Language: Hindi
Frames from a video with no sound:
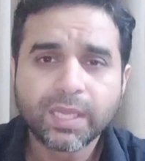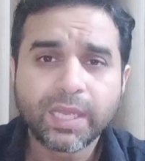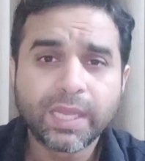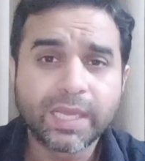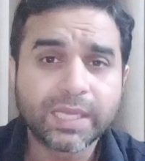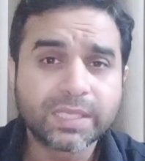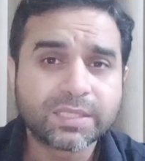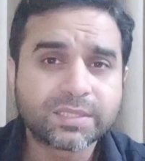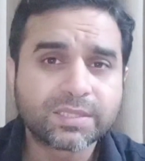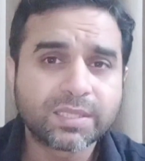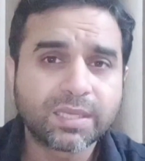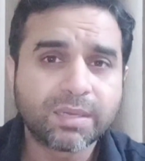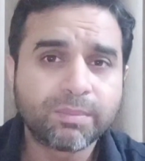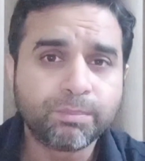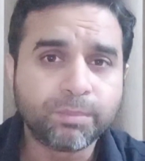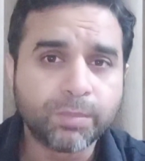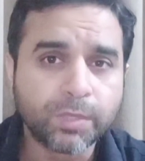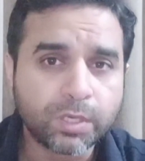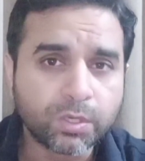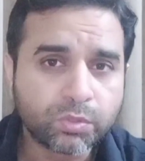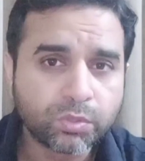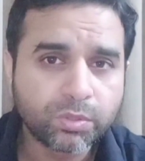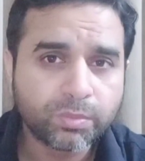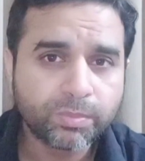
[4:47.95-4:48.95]
ऐसा
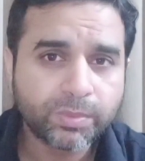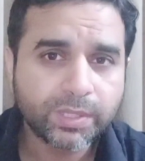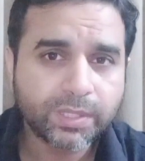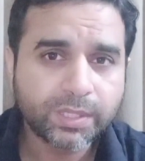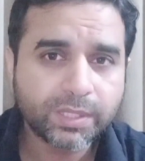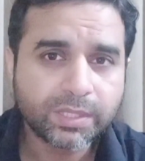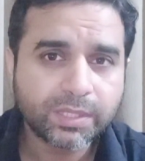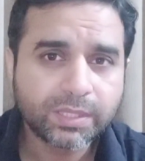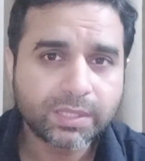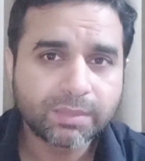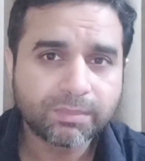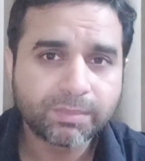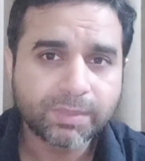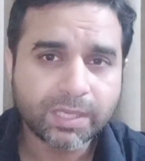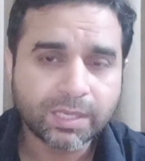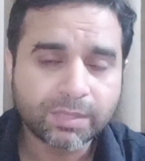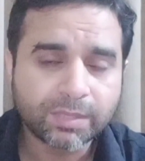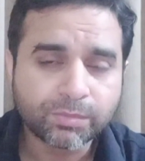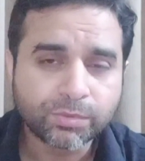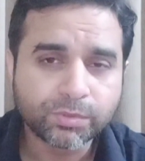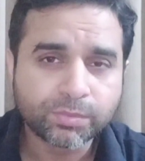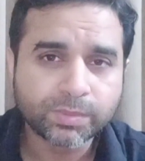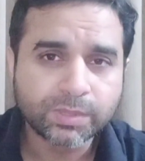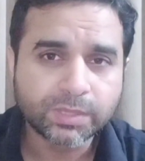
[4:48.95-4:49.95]
बिल्कुल भी नहीं है मैं
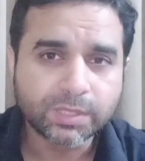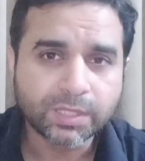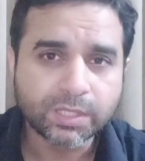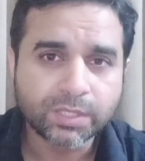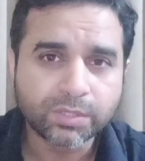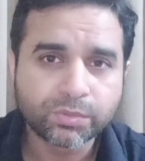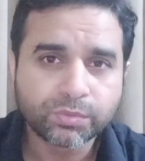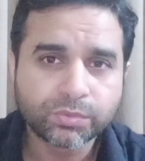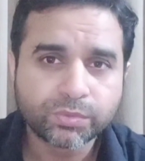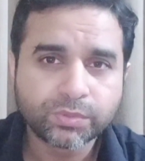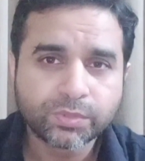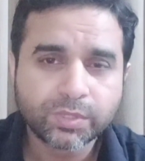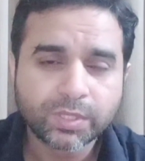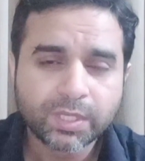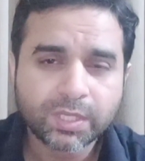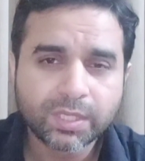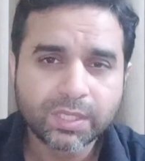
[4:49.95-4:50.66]
आपको बता दूं